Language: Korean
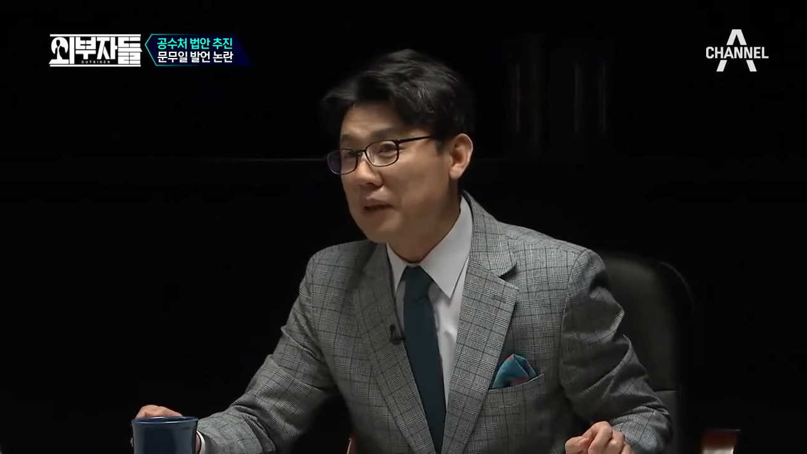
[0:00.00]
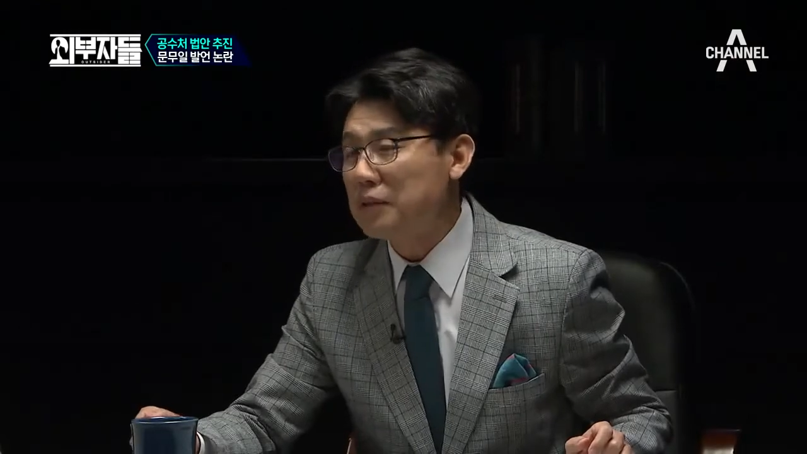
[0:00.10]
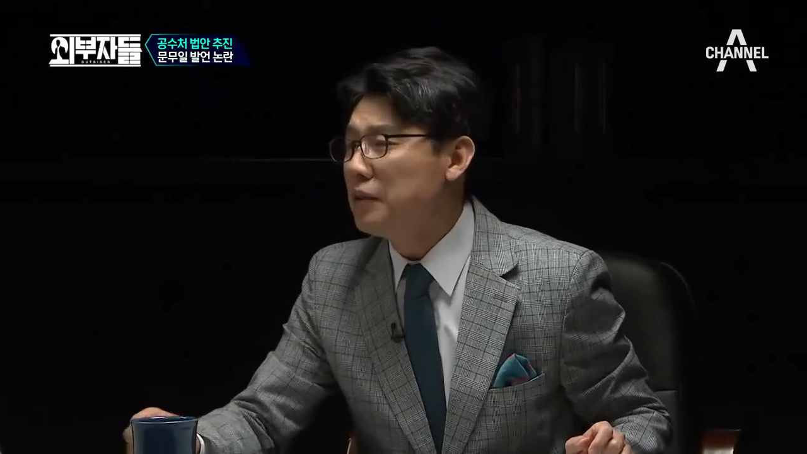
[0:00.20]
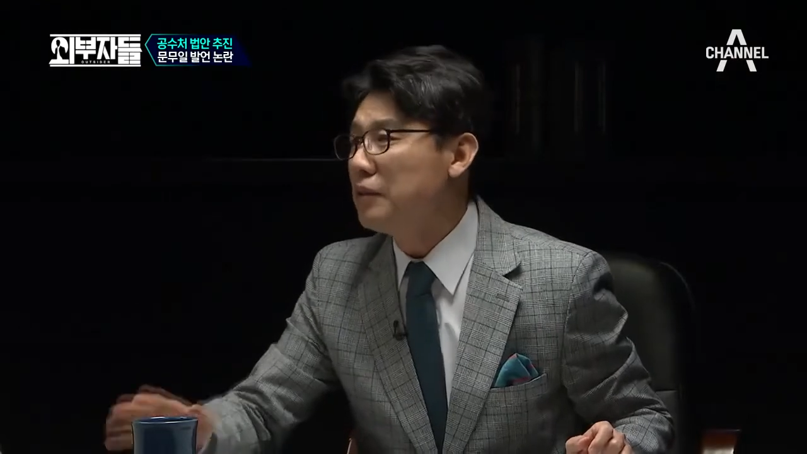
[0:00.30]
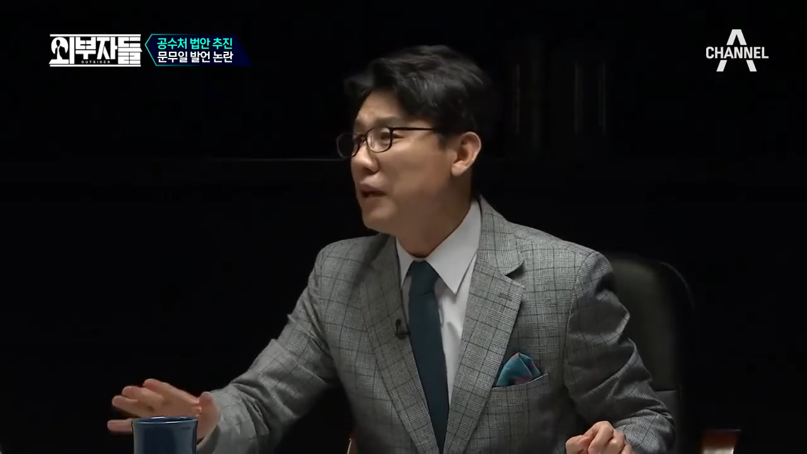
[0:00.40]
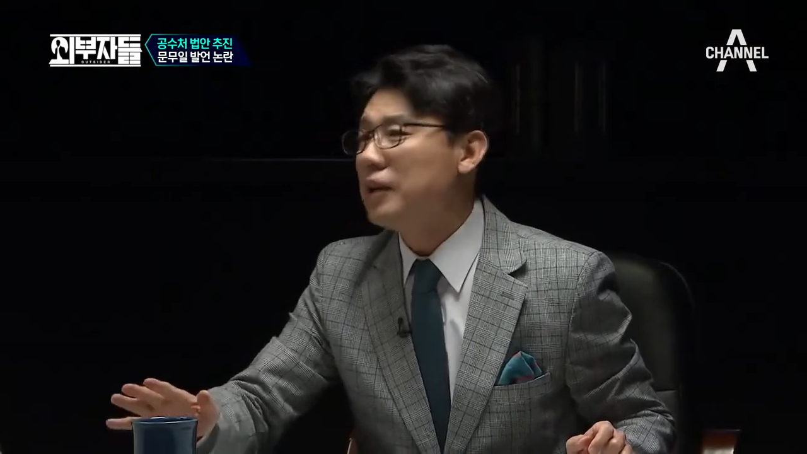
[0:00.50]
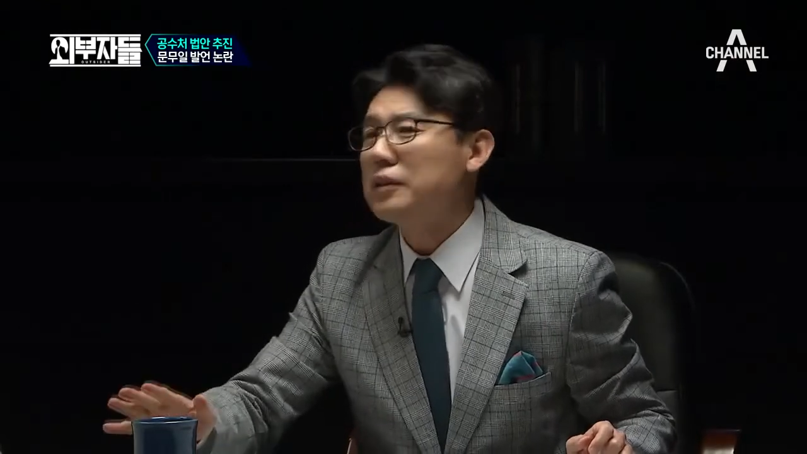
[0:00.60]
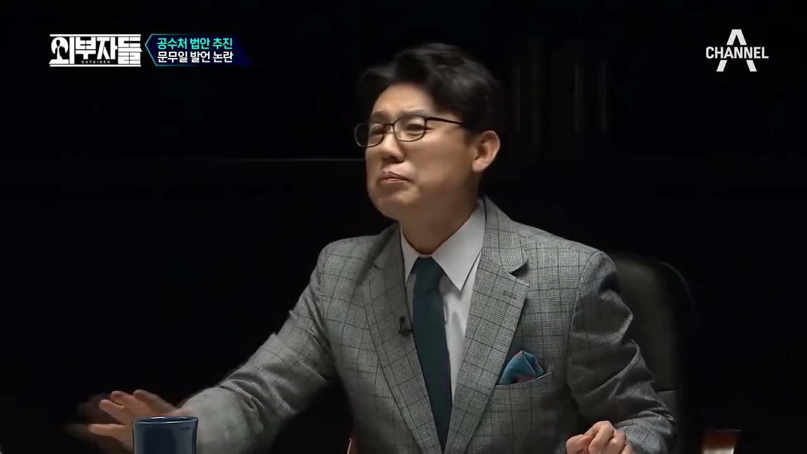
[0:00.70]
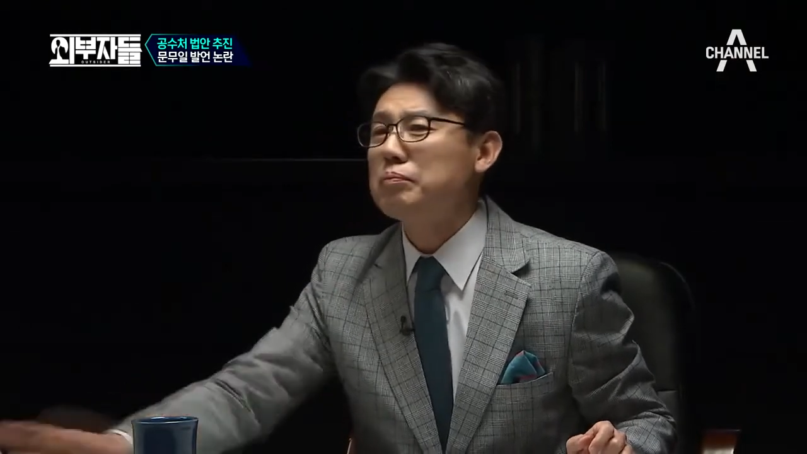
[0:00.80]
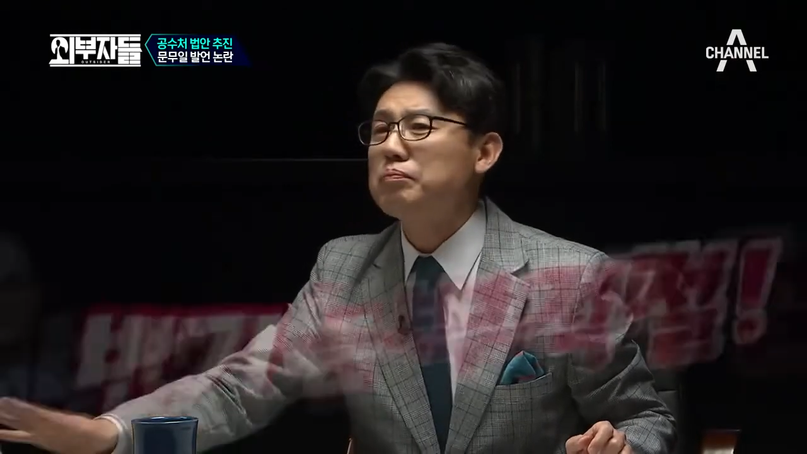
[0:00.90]
저는
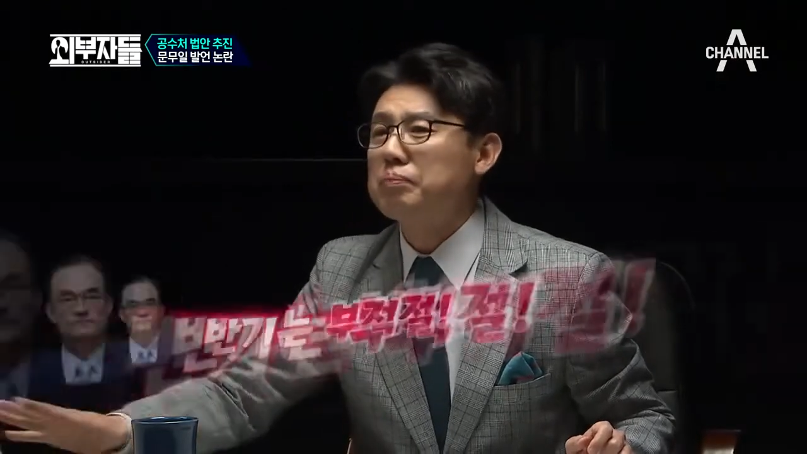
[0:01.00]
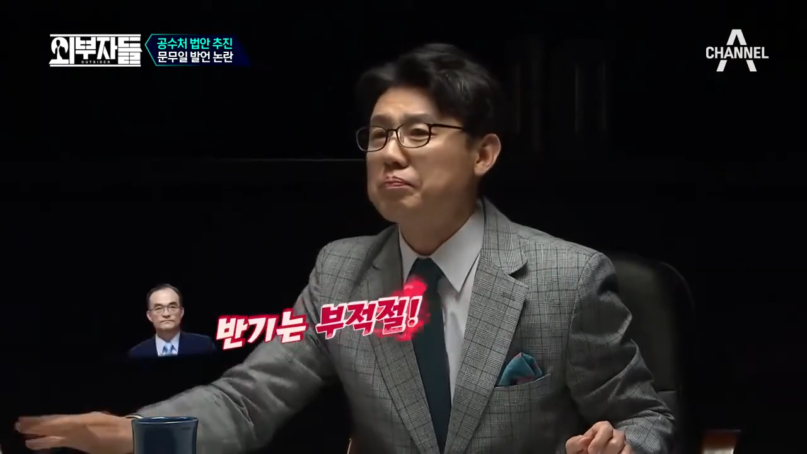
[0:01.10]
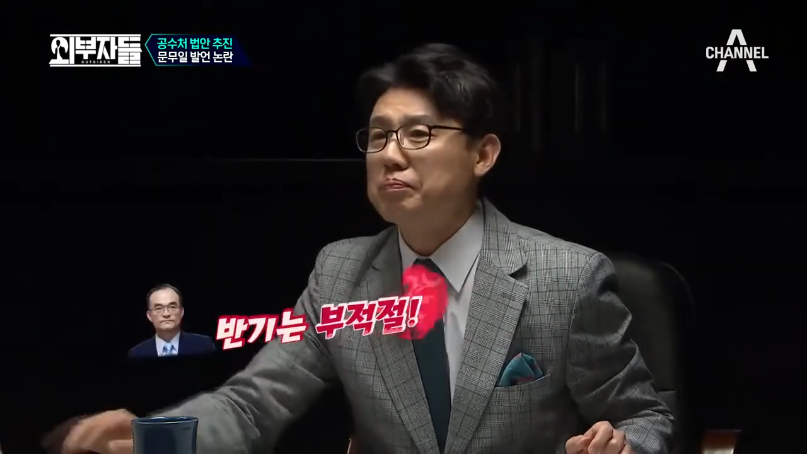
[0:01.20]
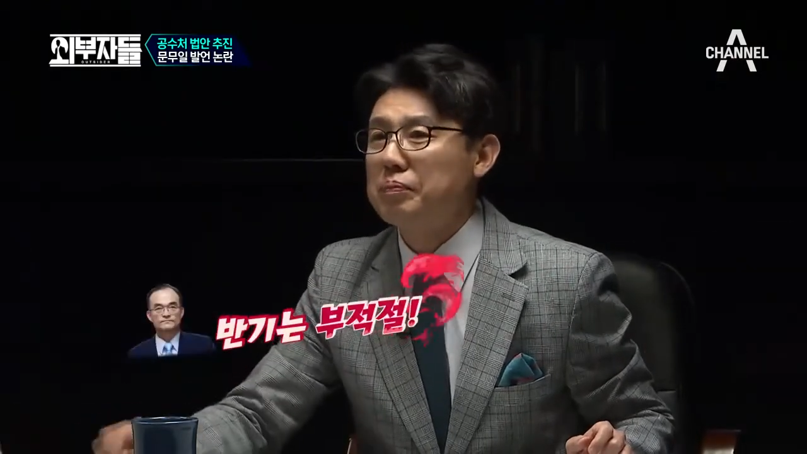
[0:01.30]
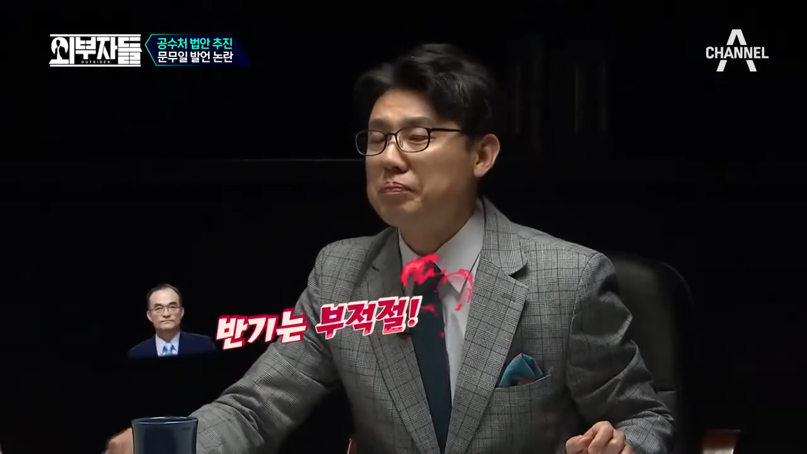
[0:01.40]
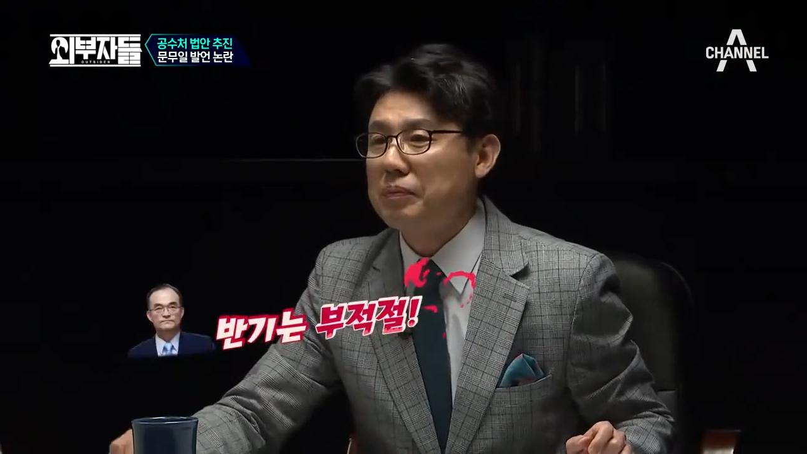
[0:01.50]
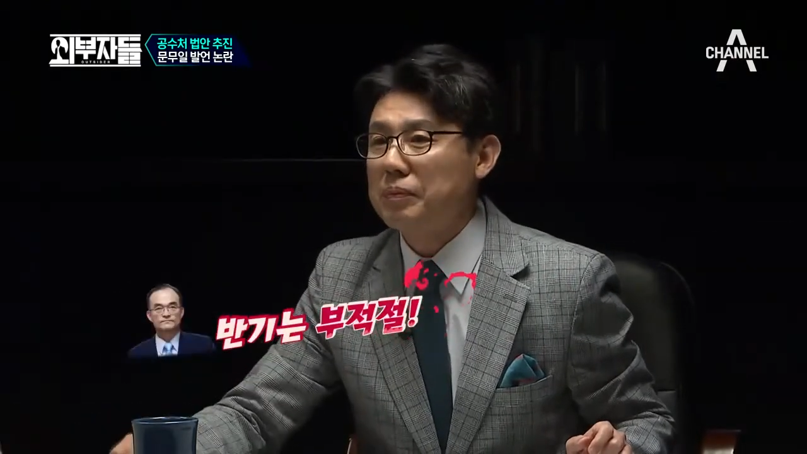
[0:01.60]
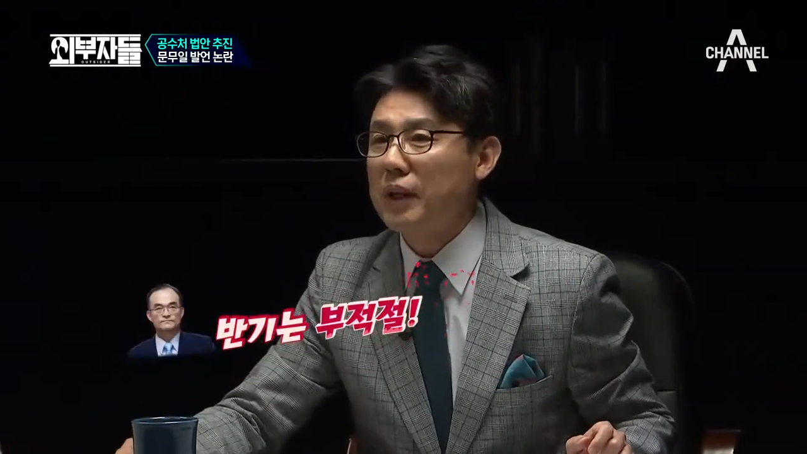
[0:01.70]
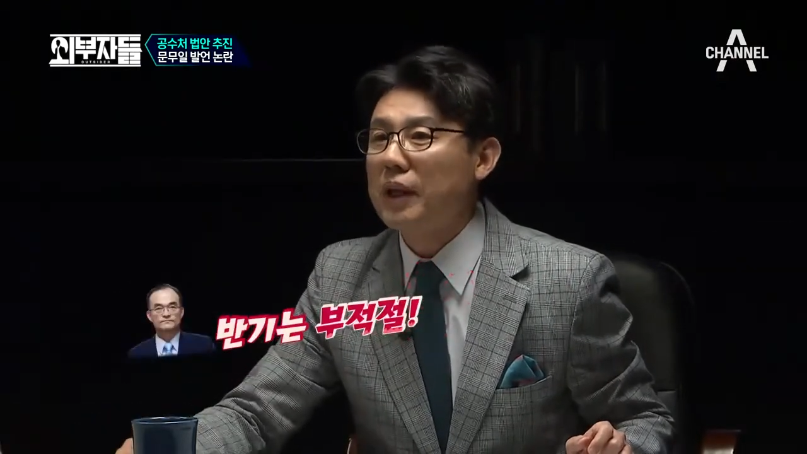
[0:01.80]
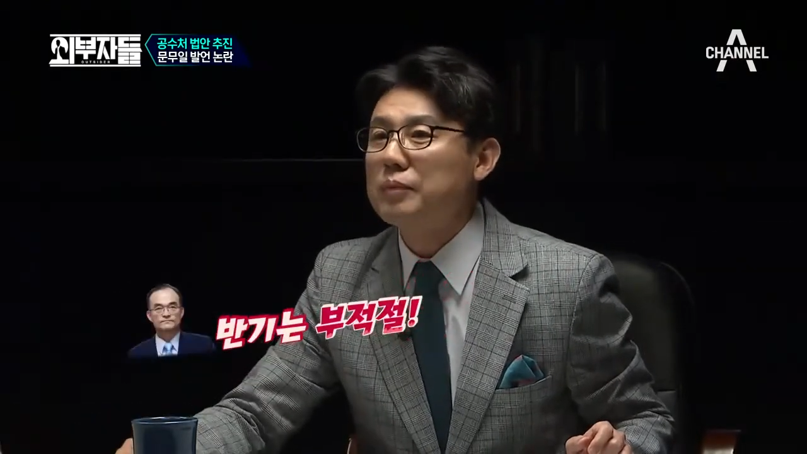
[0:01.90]

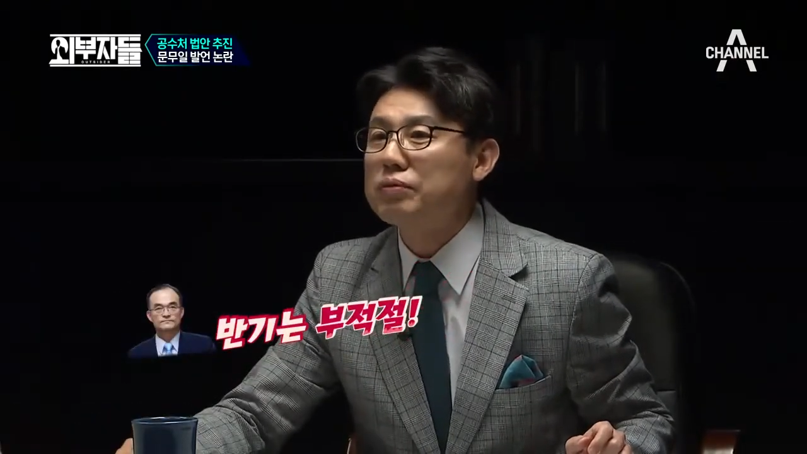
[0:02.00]
대단히